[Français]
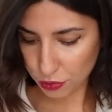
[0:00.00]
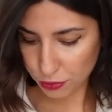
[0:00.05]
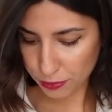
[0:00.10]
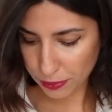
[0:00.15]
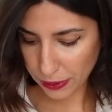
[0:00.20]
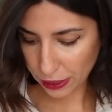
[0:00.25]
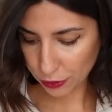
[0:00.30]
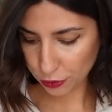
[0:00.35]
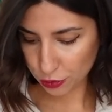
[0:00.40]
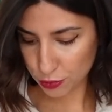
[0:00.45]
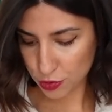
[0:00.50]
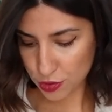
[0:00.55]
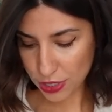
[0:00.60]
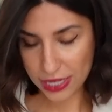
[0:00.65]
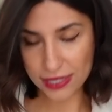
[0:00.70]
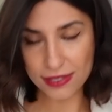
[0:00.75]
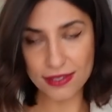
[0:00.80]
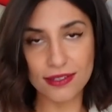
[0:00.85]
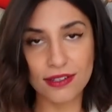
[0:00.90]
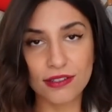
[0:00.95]
une paire de
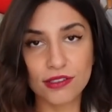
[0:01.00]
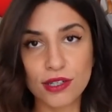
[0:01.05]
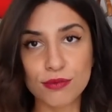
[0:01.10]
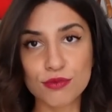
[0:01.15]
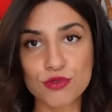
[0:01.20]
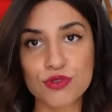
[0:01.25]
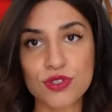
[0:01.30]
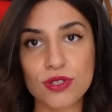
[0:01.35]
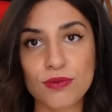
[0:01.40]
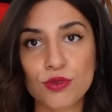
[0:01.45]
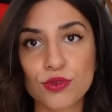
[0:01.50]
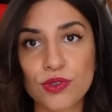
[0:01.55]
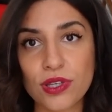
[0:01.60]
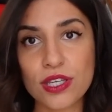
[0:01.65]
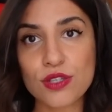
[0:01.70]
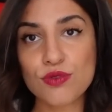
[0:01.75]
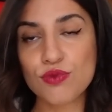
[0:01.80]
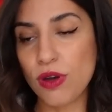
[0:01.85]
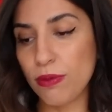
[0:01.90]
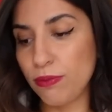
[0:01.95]
mocassins là comme je vous ai
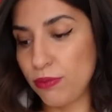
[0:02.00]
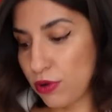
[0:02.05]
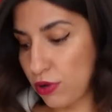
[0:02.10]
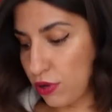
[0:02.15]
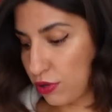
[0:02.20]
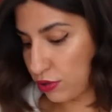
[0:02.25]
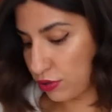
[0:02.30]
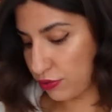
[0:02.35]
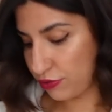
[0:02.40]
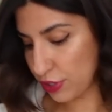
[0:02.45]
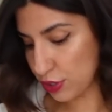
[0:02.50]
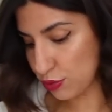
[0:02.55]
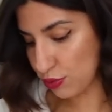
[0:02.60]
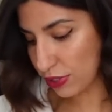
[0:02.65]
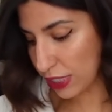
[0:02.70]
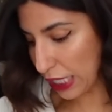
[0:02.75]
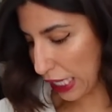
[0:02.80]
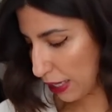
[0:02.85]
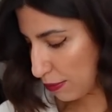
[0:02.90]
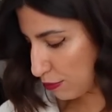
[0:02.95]
montré soit blanc enfin
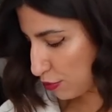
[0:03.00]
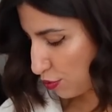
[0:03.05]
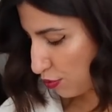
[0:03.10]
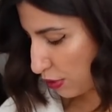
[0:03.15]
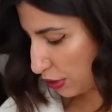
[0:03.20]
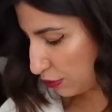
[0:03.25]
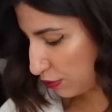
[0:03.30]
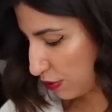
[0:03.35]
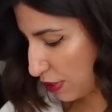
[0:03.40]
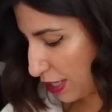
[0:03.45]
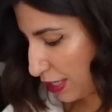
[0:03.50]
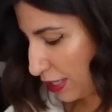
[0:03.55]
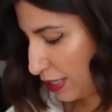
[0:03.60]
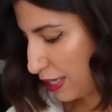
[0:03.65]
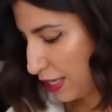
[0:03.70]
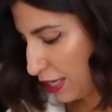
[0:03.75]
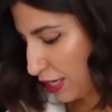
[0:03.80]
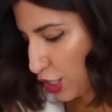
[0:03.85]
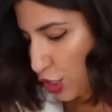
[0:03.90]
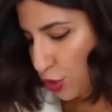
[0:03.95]
soit crème soit noir
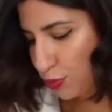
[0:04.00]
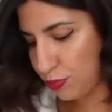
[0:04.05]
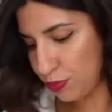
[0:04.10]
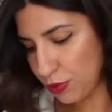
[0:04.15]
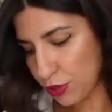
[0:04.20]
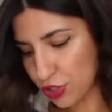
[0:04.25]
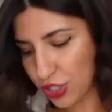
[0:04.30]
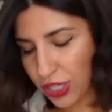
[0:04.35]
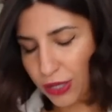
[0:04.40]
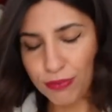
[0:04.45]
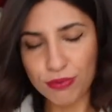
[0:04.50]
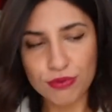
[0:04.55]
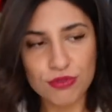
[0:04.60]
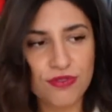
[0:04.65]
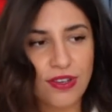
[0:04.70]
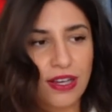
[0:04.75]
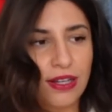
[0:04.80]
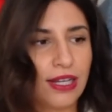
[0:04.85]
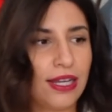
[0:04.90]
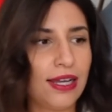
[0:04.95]
je pencherai
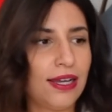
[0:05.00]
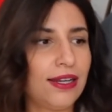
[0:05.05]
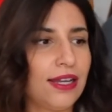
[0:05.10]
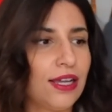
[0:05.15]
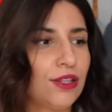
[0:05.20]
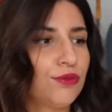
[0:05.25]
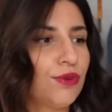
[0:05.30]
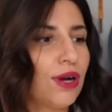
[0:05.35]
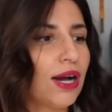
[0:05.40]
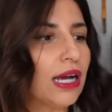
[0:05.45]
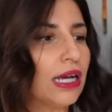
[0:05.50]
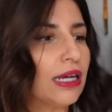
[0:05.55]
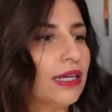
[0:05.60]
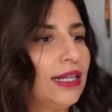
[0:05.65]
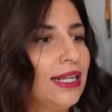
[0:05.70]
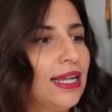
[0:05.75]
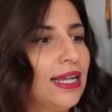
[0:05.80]
plus vers la, noire